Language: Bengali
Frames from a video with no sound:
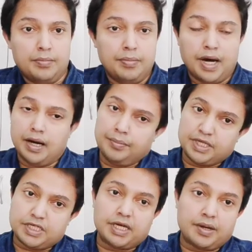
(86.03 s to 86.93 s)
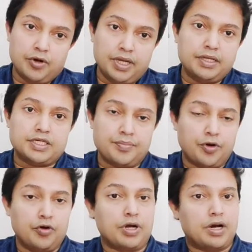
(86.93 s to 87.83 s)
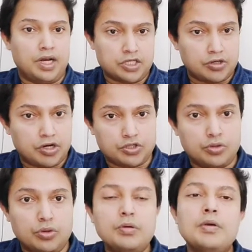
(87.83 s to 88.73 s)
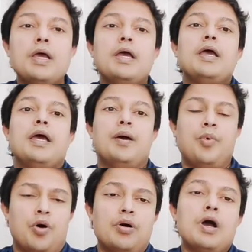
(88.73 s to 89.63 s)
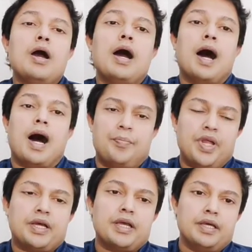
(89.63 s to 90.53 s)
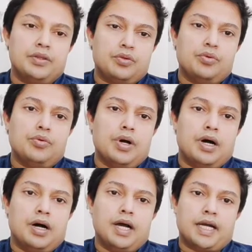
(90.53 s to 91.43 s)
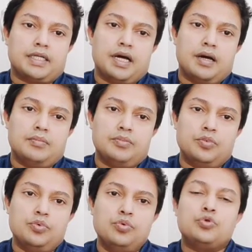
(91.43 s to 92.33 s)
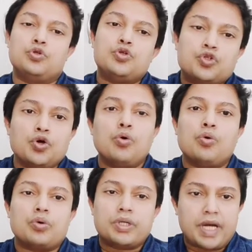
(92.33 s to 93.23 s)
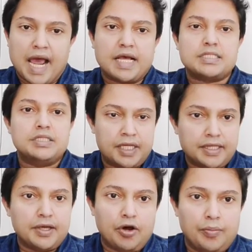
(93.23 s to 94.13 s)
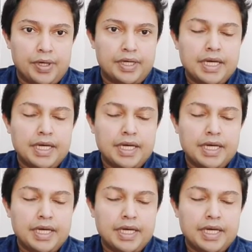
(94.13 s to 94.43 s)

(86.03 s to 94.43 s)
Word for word: বা আমরা যেটাকে বলি সে পণ্যটা খালাস হওয়ার জন্য এবং আপনাকে কিন্তু একটা উচ্চ ট্যাক্স দিতে হবে